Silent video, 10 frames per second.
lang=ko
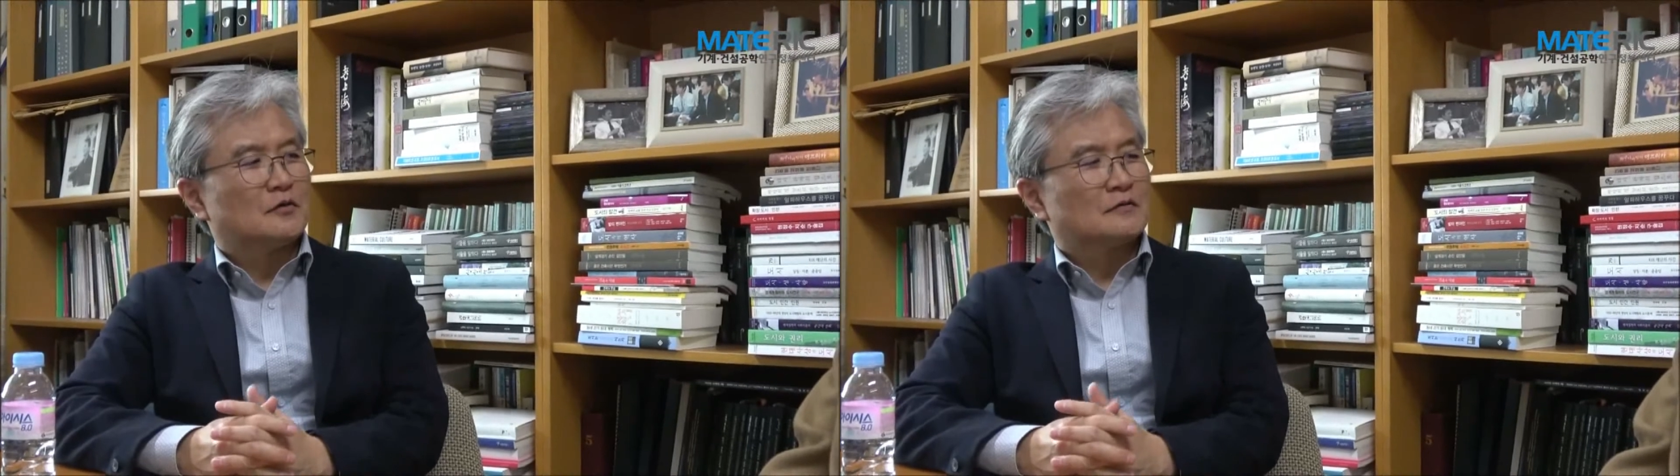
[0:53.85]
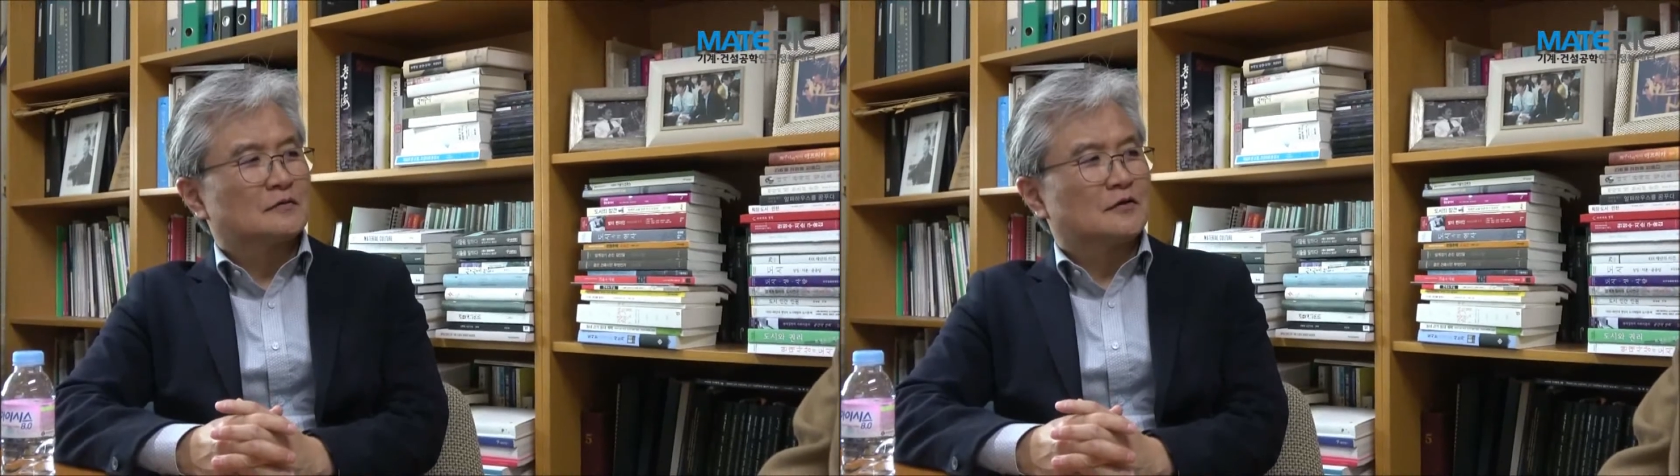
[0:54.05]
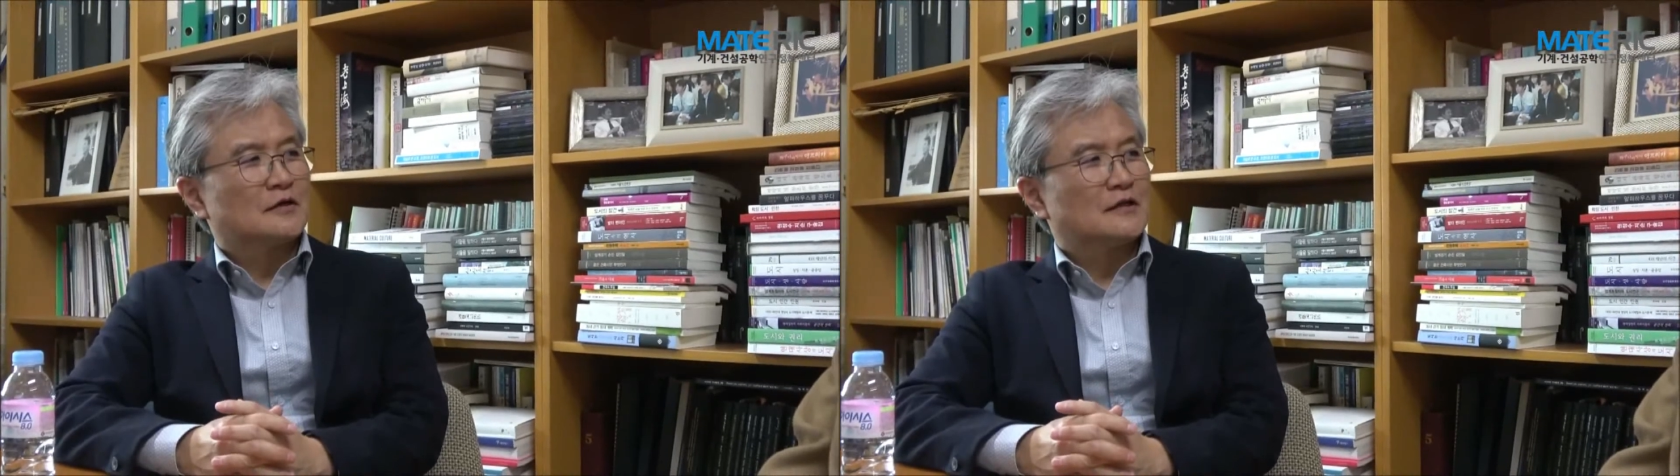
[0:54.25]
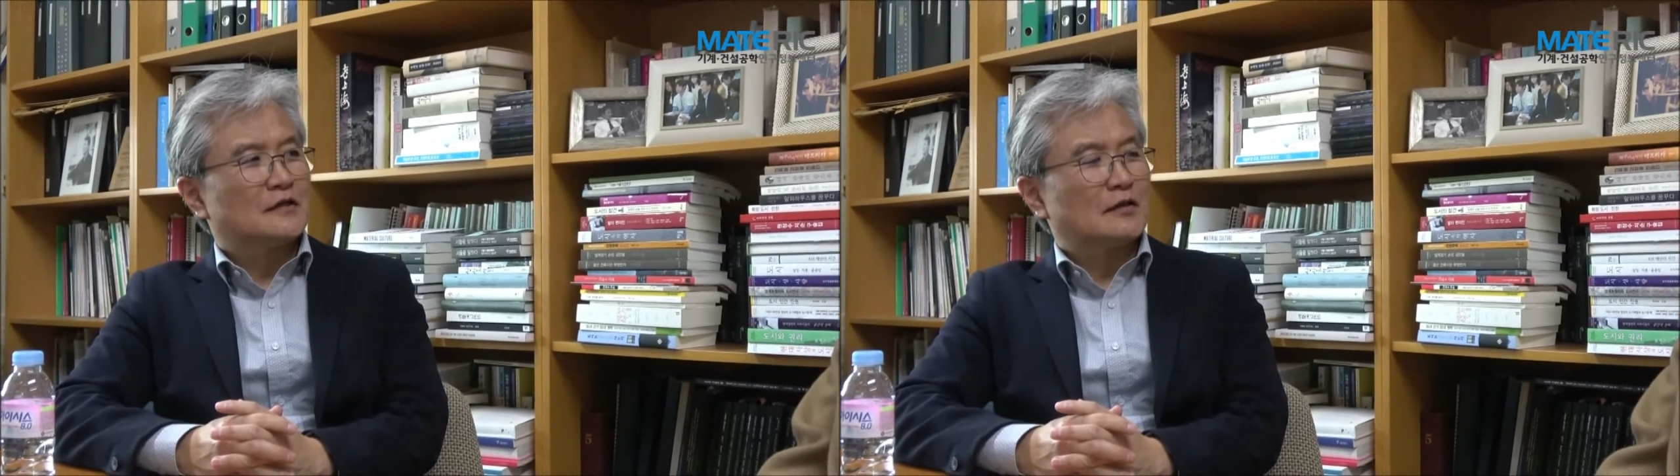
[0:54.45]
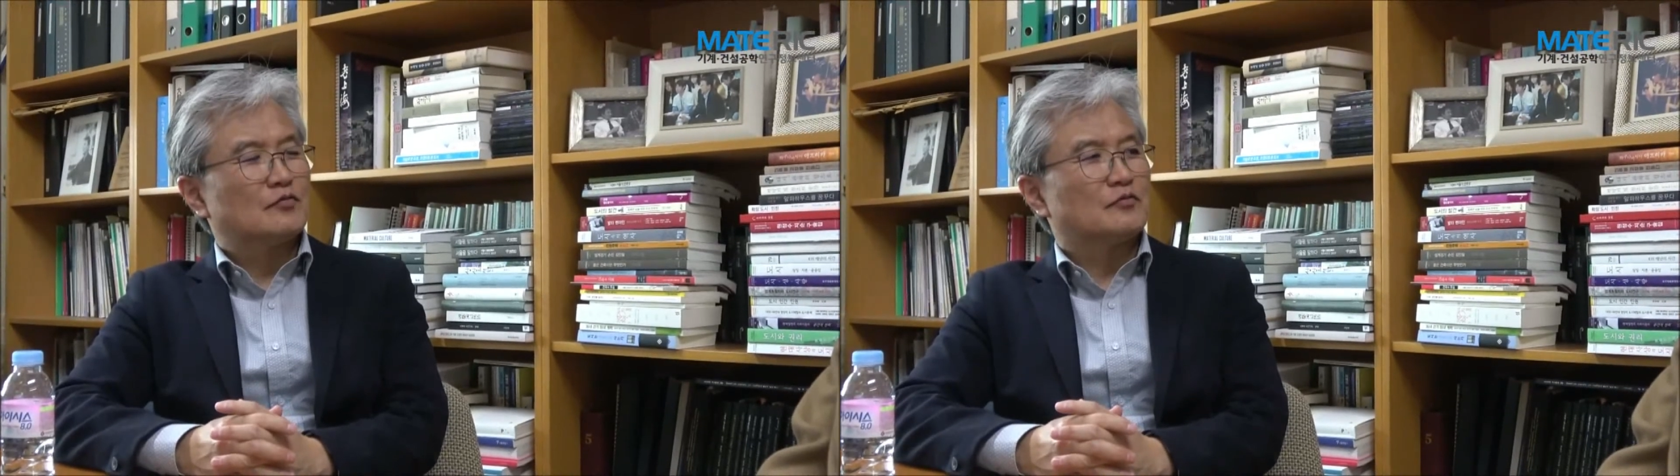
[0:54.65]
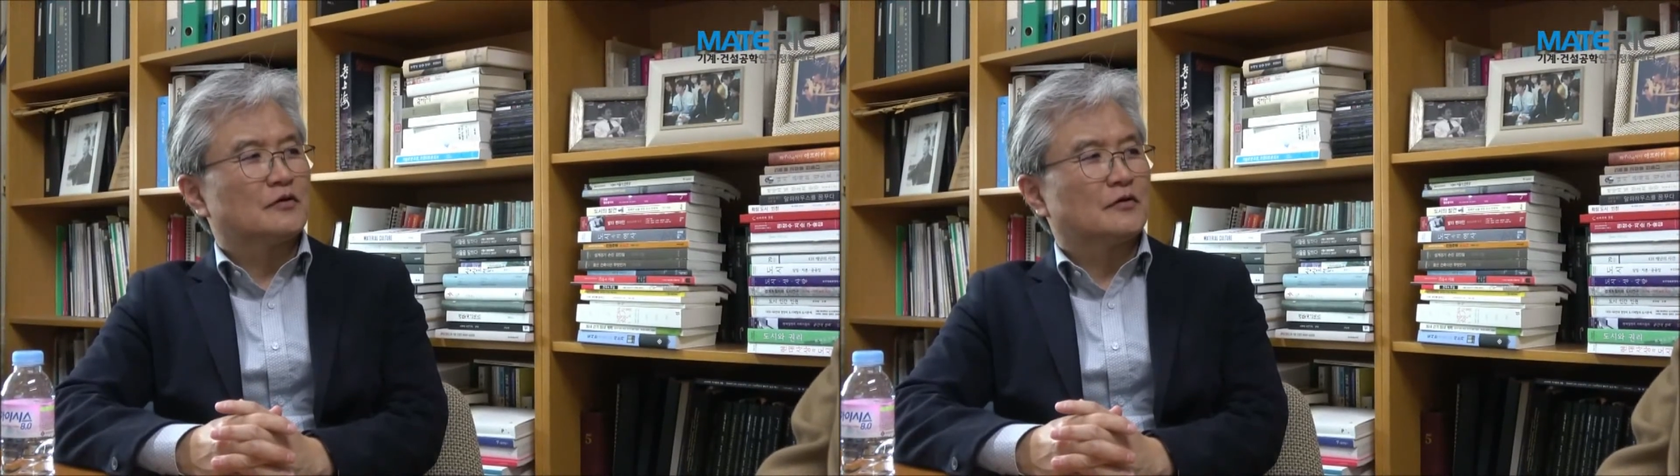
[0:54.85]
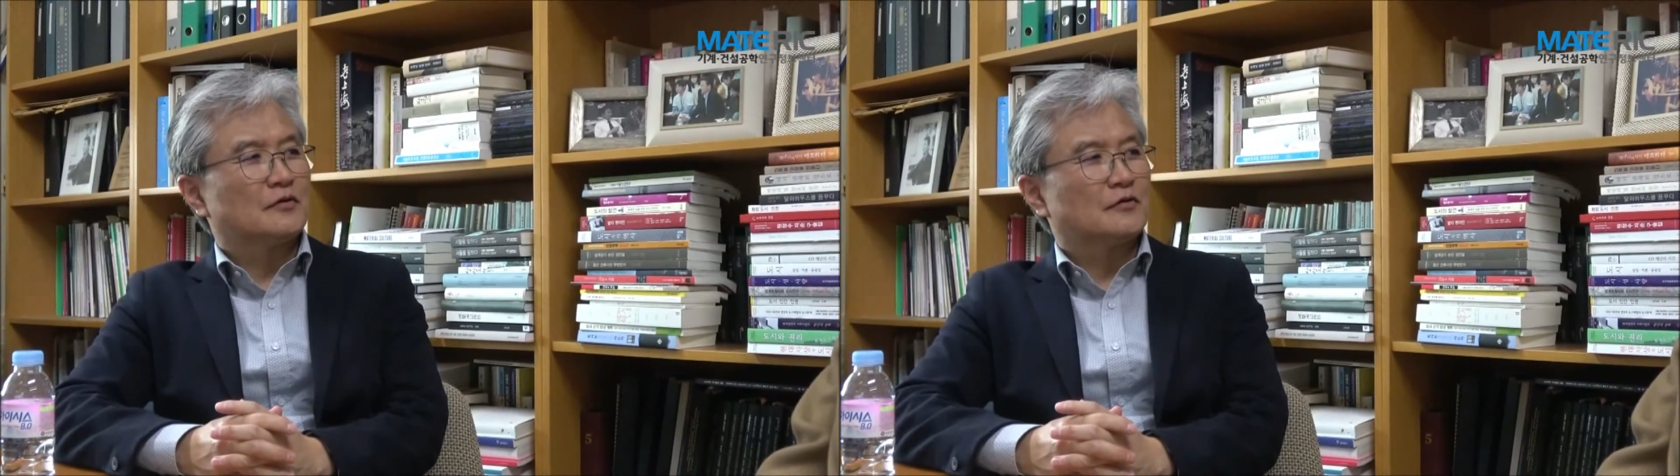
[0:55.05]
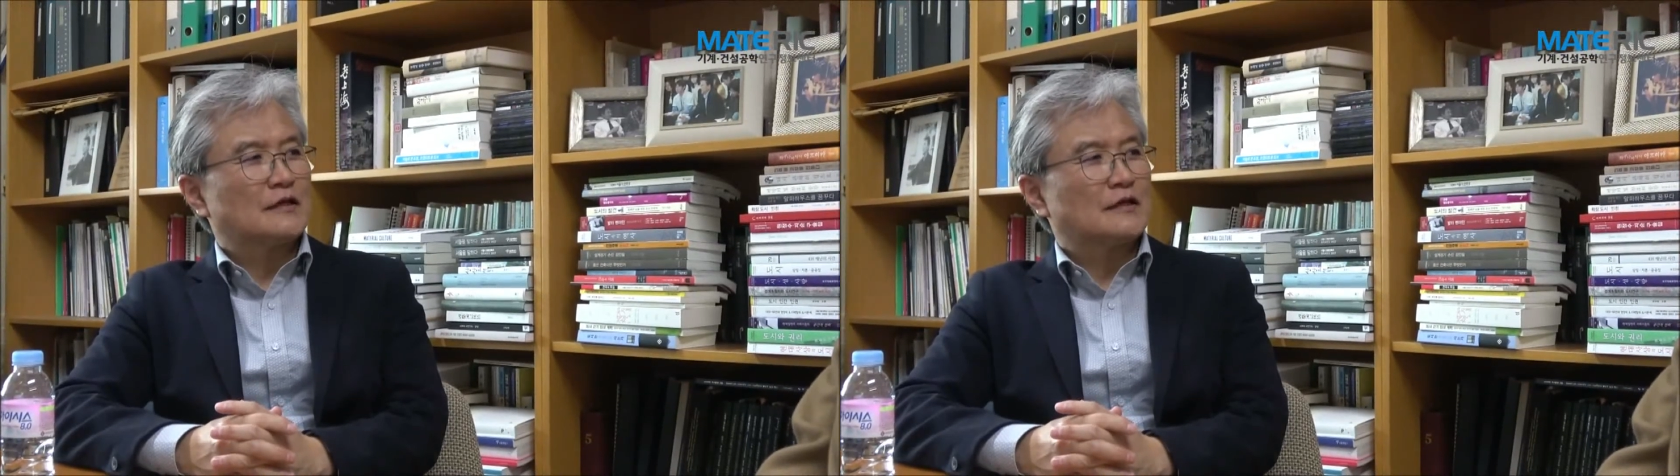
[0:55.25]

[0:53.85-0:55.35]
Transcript: 뭐 거의 한 대부분이고요.